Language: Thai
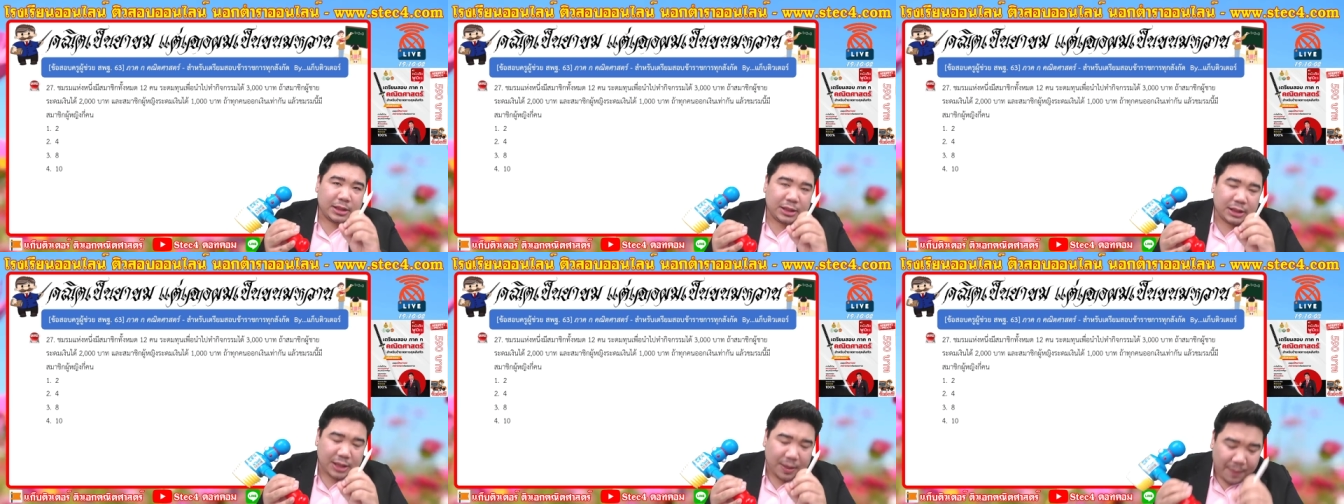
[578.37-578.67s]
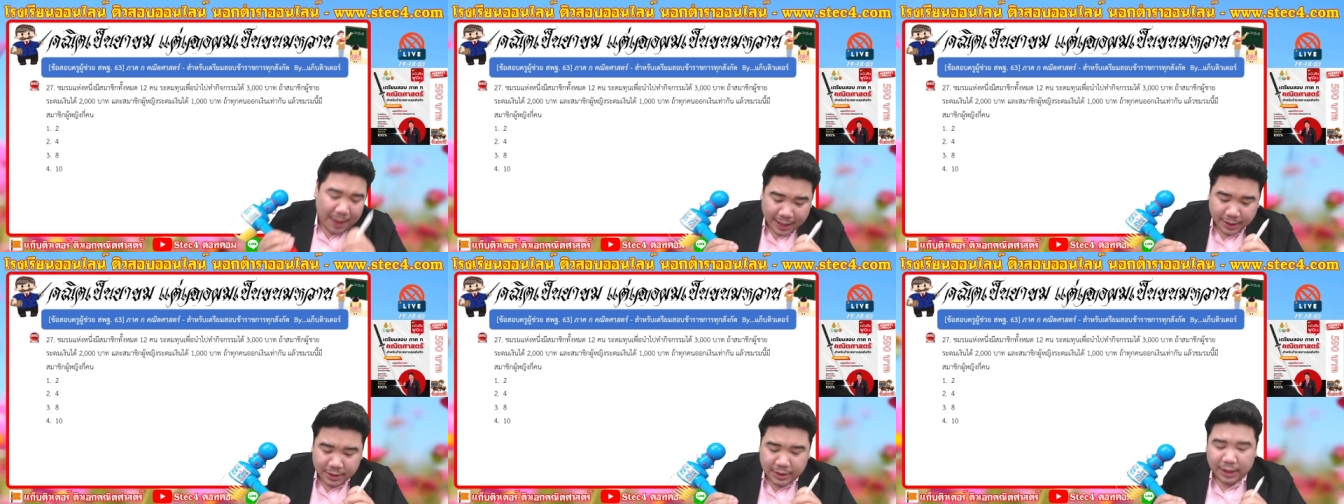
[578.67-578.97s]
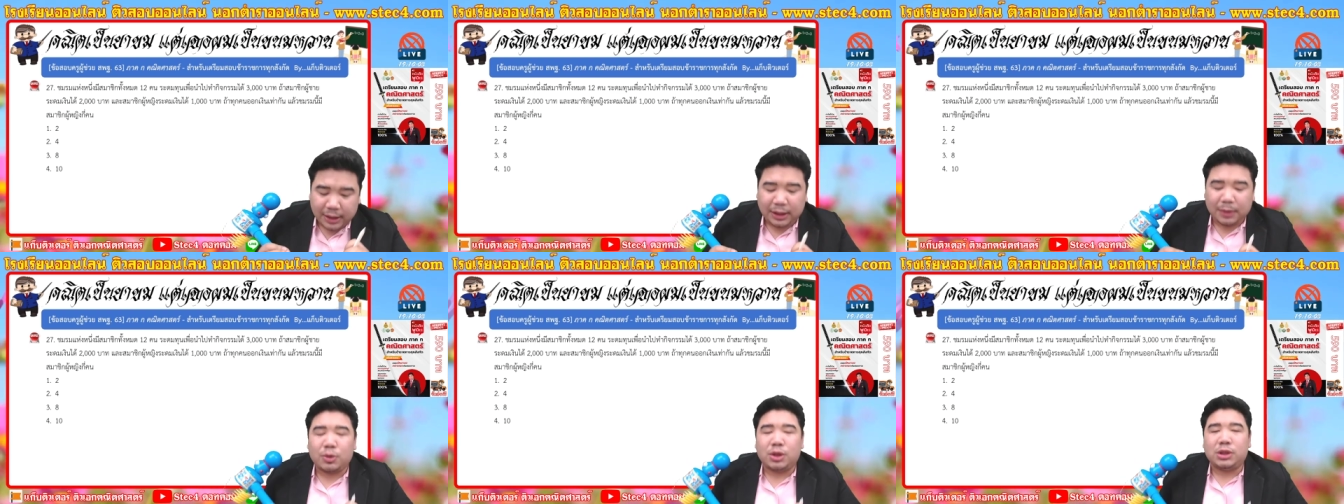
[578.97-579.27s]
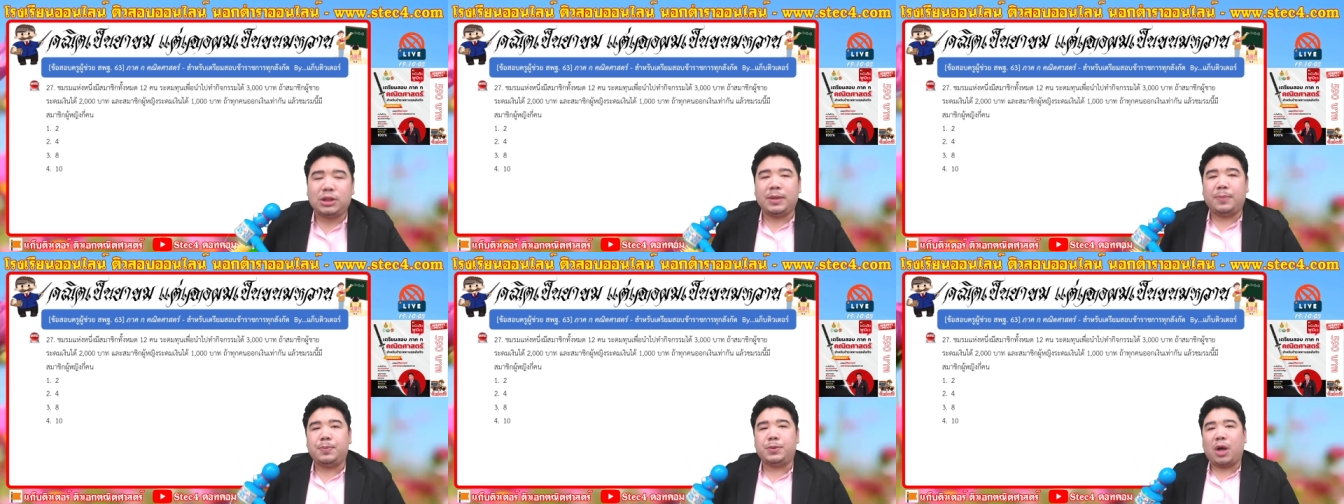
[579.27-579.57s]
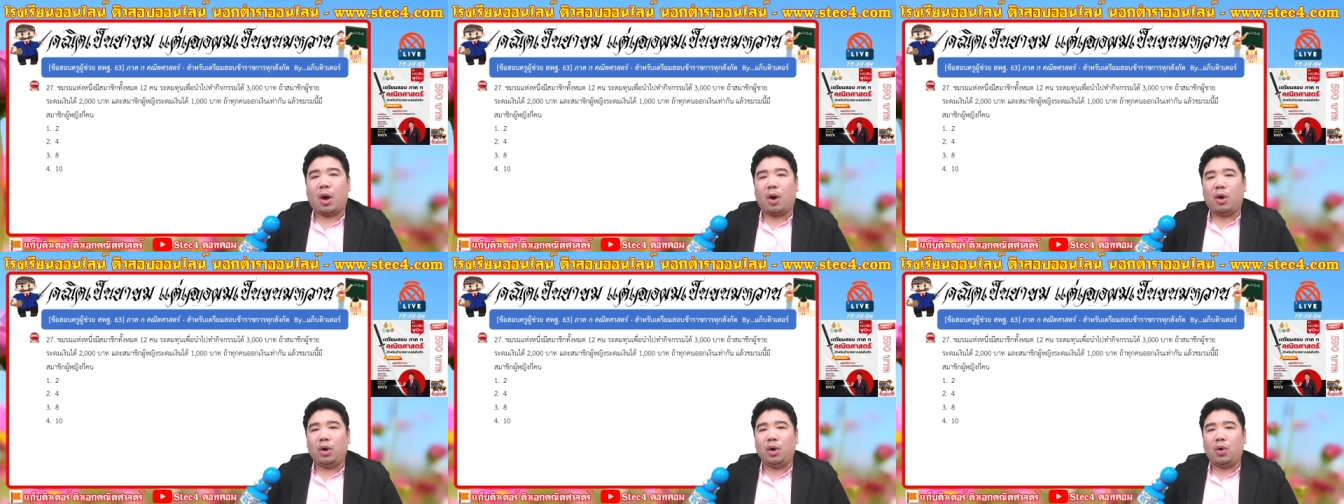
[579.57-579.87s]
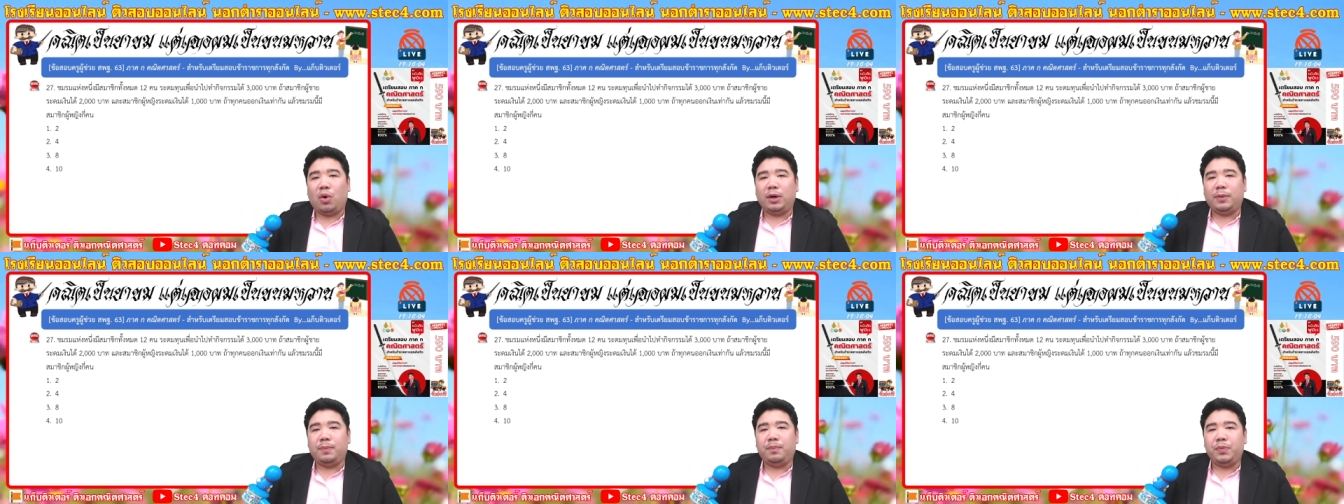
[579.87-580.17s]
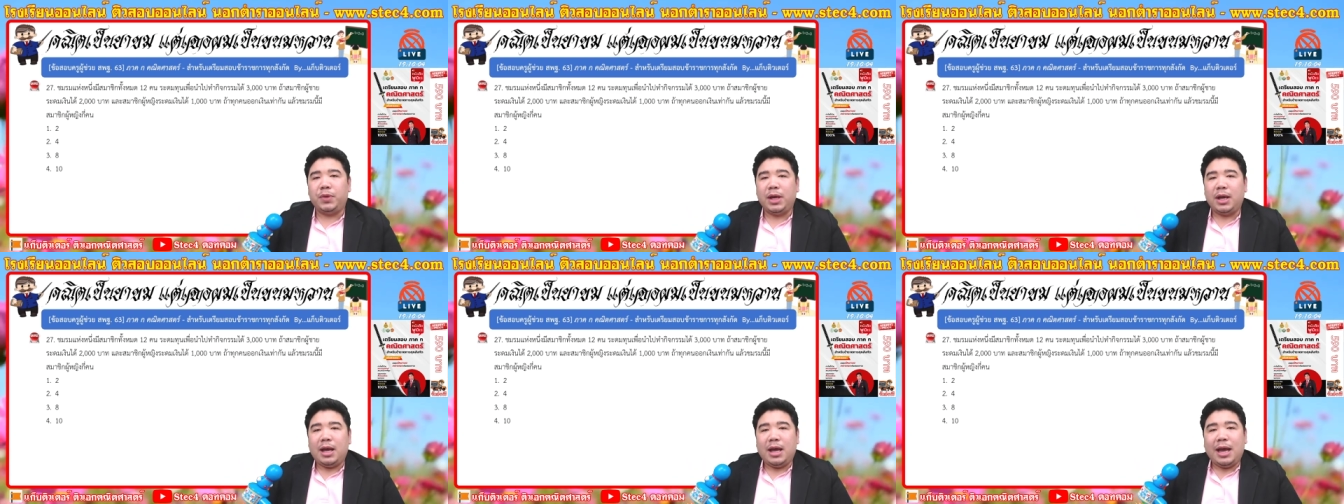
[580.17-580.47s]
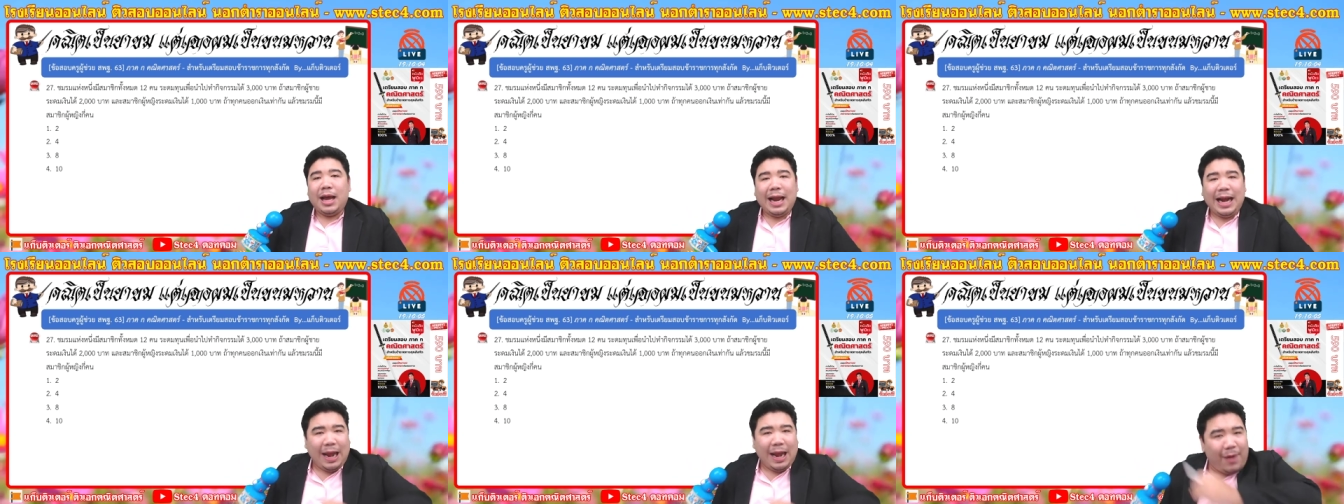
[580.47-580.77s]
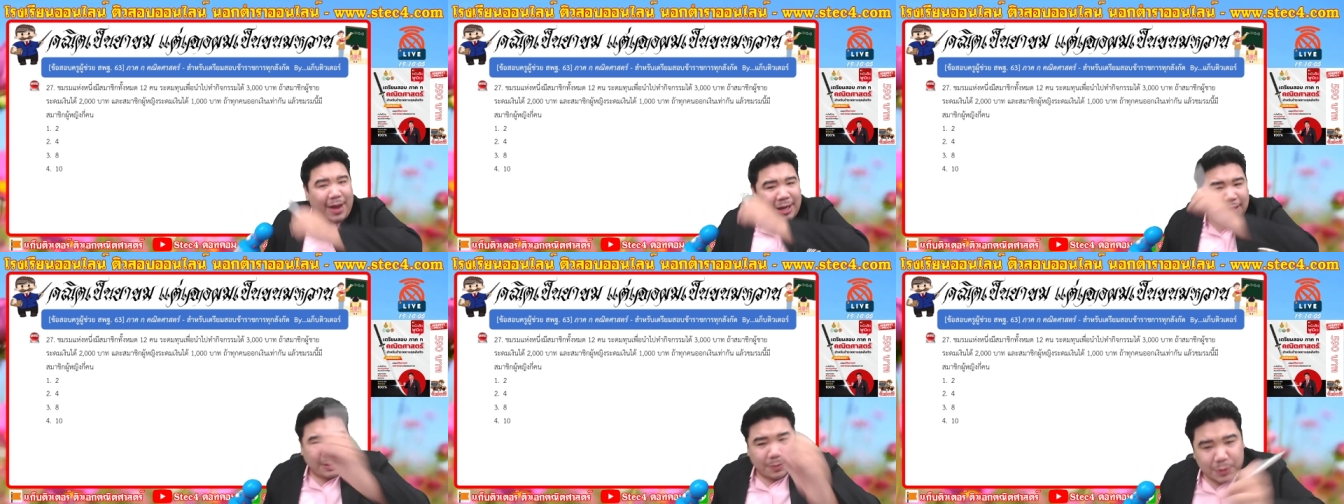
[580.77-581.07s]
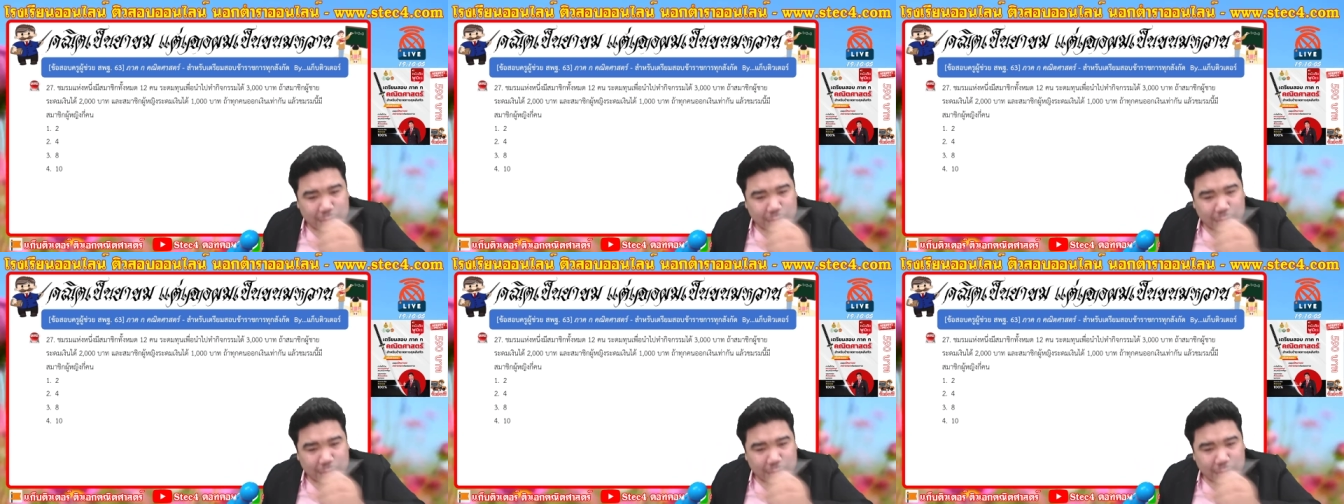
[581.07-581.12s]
สมาชิกทั้งหมด 12 คน แล้วไอ้